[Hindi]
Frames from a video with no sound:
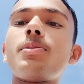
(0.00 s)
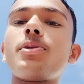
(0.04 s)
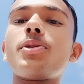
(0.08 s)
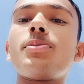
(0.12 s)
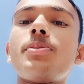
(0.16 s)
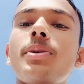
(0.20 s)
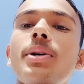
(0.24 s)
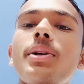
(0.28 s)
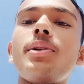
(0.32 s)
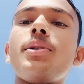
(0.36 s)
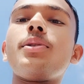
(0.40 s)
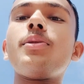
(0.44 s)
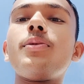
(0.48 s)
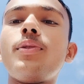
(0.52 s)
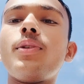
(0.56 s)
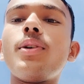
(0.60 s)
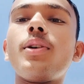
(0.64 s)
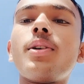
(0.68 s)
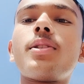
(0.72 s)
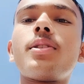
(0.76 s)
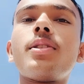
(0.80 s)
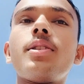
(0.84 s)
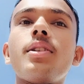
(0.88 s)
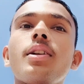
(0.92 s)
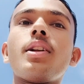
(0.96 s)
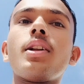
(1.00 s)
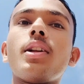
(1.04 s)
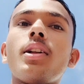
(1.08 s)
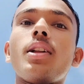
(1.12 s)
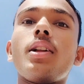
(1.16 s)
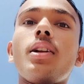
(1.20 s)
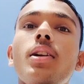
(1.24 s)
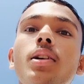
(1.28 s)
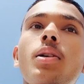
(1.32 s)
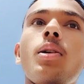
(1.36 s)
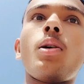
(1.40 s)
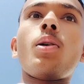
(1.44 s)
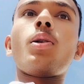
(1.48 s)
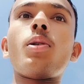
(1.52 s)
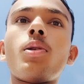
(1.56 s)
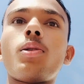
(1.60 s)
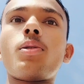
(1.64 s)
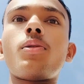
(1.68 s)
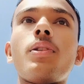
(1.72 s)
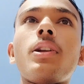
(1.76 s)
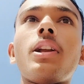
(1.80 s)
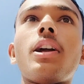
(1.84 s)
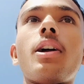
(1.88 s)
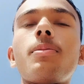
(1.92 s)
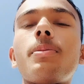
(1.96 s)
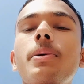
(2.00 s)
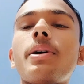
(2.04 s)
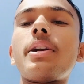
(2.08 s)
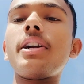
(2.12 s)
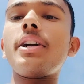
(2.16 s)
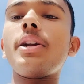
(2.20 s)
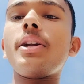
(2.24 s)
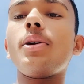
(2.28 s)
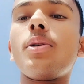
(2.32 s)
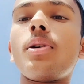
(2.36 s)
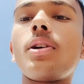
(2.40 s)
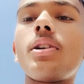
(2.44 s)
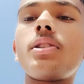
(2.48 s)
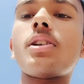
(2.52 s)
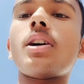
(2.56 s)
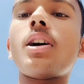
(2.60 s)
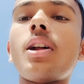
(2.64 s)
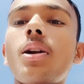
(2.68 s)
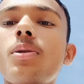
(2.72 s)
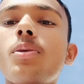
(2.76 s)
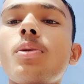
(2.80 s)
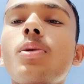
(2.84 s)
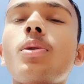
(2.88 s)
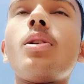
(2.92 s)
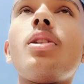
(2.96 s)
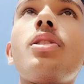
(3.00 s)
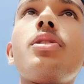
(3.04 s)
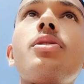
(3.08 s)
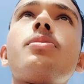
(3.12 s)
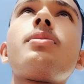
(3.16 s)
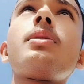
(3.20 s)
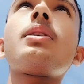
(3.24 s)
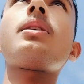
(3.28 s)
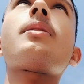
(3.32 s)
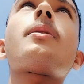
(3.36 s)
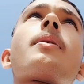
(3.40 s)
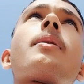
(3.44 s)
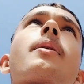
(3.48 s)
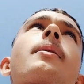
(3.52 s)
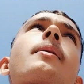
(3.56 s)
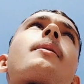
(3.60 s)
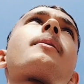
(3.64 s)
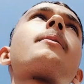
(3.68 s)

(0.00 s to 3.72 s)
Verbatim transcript: वेलकम टू माई न्यू ब्लॉग और फिलहाल मैं रेडी होके जा रहा हूँ कॉलेज में